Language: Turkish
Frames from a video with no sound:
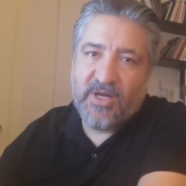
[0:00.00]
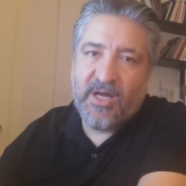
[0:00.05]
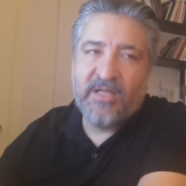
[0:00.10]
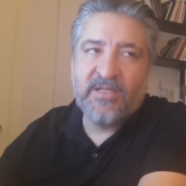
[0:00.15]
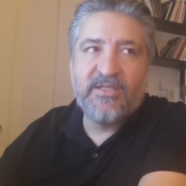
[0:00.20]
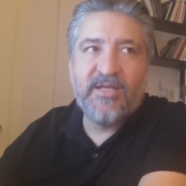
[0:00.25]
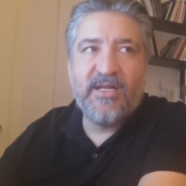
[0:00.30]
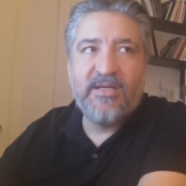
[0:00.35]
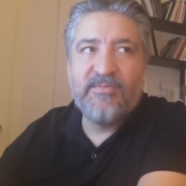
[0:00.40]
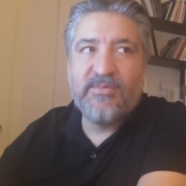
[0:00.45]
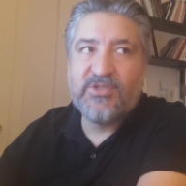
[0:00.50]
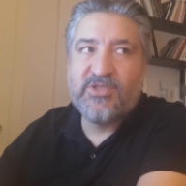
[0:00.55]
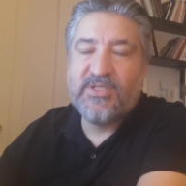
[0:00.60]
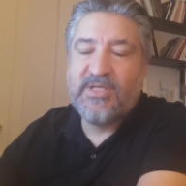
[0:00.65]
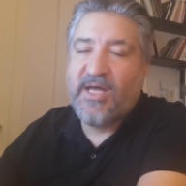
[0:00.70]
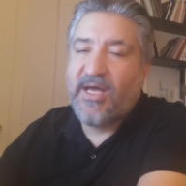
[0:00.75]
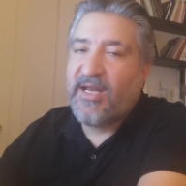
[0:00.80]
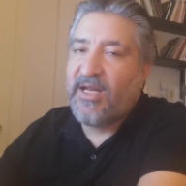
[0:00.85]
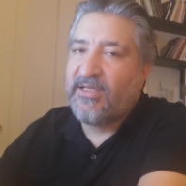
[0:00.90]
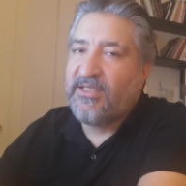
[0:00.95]
Antalya
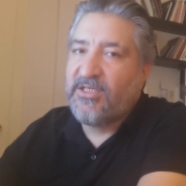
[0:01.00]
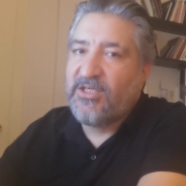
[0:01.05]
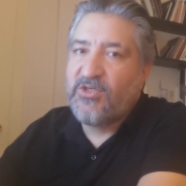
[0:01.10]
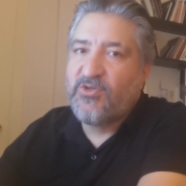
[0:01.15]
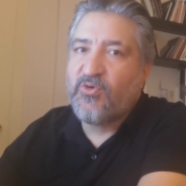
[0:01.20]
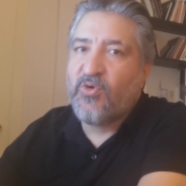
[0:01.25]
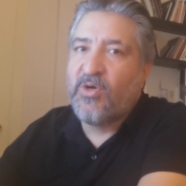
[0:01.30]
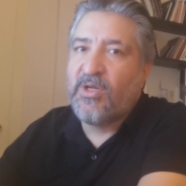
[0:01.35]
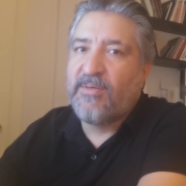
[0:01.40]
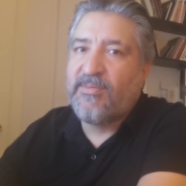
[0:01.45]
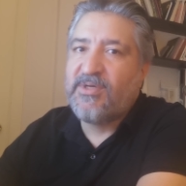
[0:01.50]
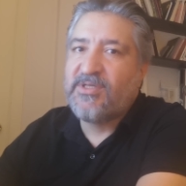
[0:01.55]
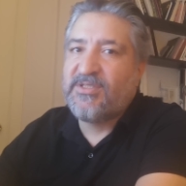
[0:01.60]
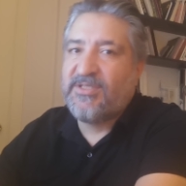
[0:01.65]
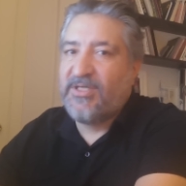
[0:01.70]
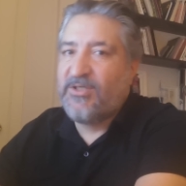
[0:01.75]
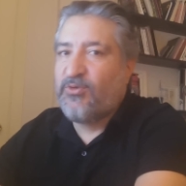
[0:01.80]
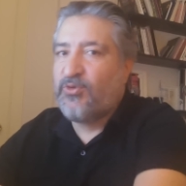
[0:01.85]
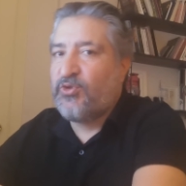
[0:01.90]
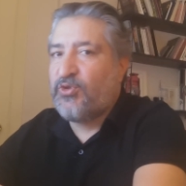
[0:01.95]
maçını herhalde hiç
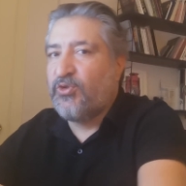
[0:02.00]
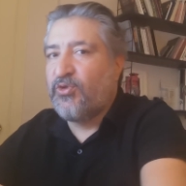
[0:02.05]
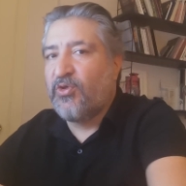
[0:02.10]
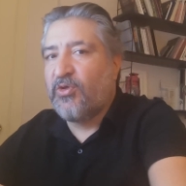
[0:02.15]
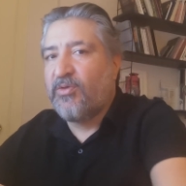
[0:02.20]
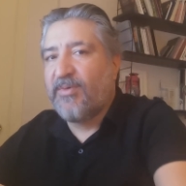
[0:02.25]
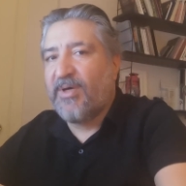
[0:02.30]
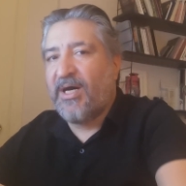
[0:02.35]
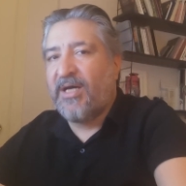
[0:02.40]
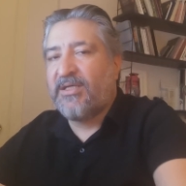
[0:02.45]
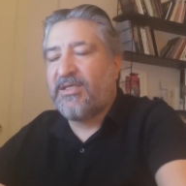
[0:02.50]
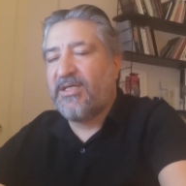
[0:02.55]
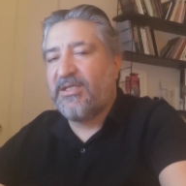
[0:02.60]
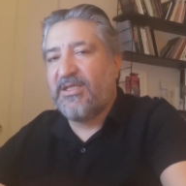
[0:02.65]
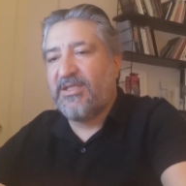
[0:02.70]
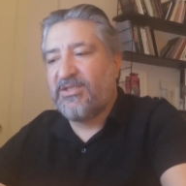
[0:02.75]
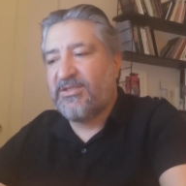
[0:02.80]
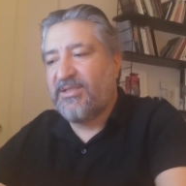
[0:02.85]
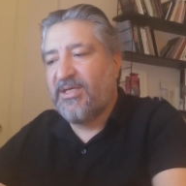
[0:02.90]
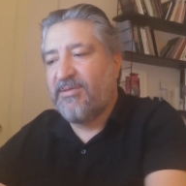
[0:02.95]
oynamaz diye düşünüyorum
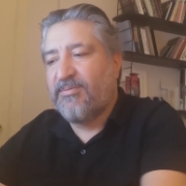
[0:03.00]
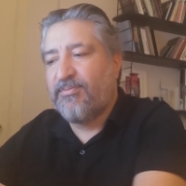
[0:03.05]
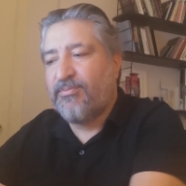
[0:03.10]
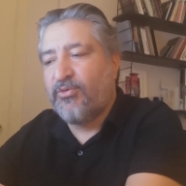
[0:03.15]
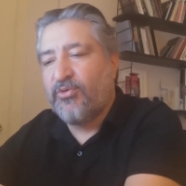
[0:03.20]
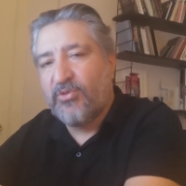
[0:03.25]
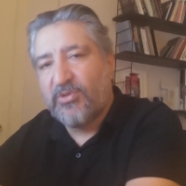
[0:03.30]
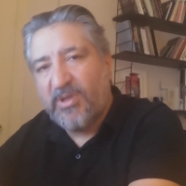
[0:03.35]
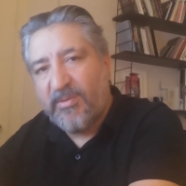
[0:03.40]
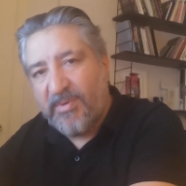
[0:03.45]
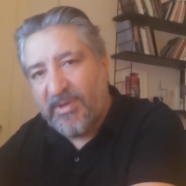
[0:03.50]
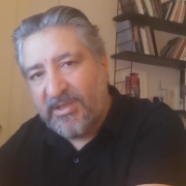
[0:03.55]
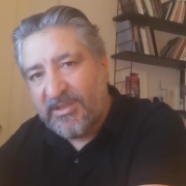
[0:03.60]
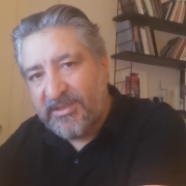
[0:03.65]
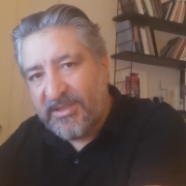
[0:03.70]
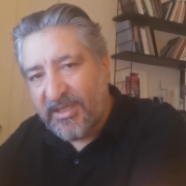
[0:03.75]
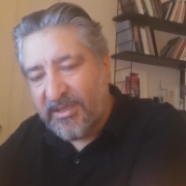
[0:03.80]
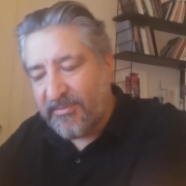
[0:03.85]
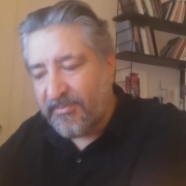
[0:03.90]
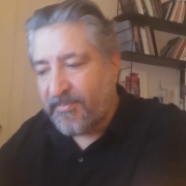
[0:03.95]
arkadaşlar. Bunu da
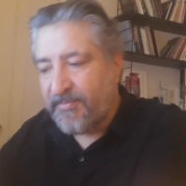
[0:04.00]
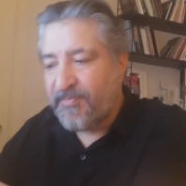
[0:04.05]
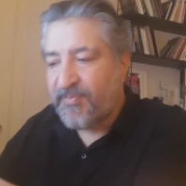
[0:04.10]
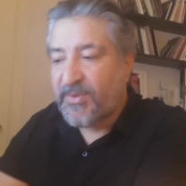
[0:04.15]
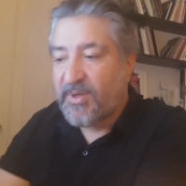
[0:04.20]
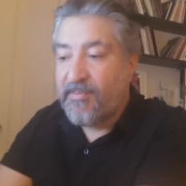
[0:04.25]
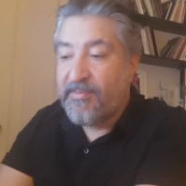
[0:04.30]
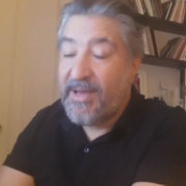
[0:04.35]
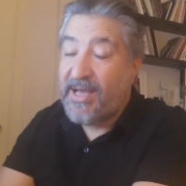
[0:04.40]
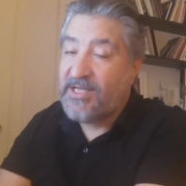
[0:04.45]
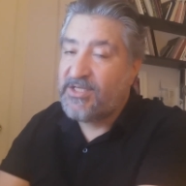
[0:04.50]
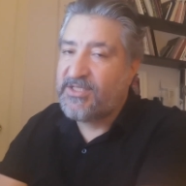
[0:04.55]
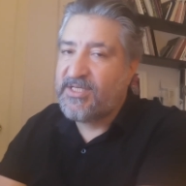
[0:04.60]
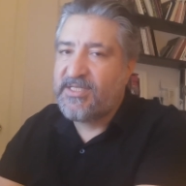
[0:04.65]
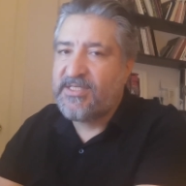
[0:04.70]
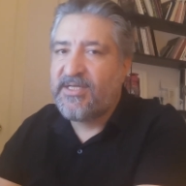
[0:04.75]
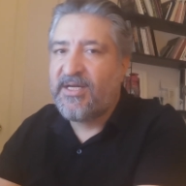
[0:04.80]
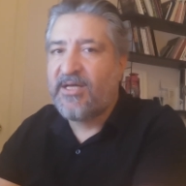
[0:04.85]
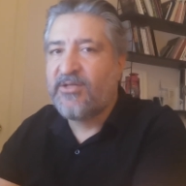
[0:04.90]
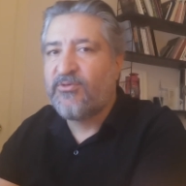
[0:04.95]
belirtelim.
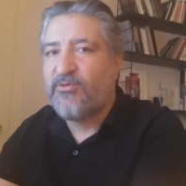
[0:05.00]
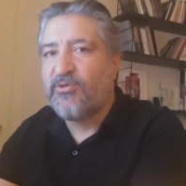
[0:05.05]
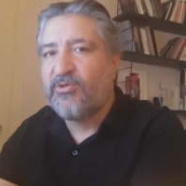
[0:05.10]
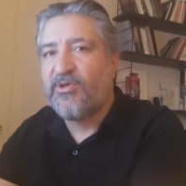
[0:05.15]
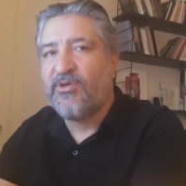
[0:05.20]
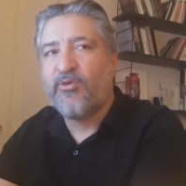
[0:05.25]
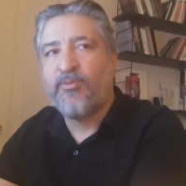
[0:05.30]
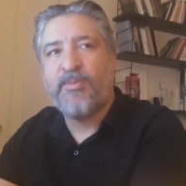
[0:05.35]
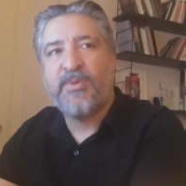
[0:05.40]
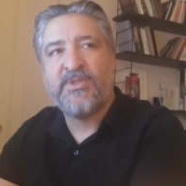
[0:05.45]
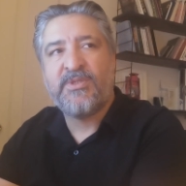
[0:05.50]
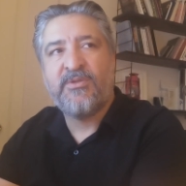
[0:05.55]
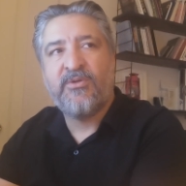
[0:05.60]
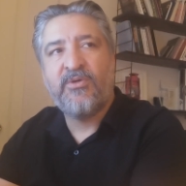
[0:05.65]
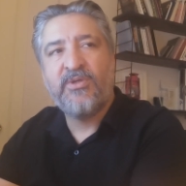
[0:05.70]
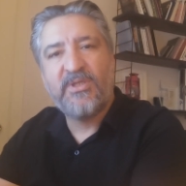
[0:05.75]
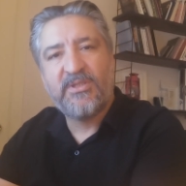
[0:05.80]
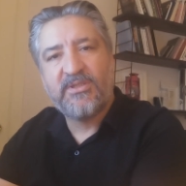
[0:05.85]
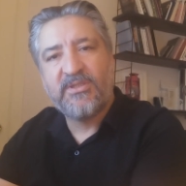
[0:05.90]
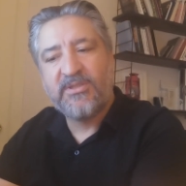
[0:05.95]
Bence Ziraat Türkiye Kupası'nda
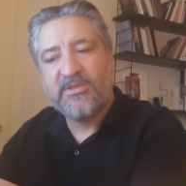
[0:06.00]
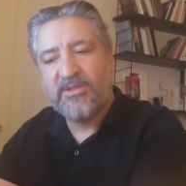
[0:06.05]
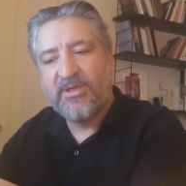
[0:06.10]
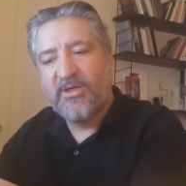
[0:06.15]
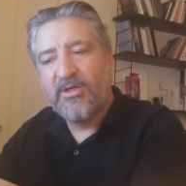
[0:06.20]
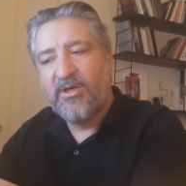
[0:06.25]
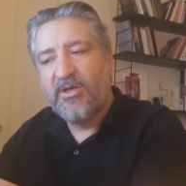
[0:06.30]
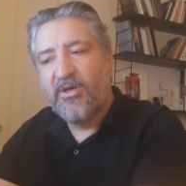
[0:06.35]
oynatılır.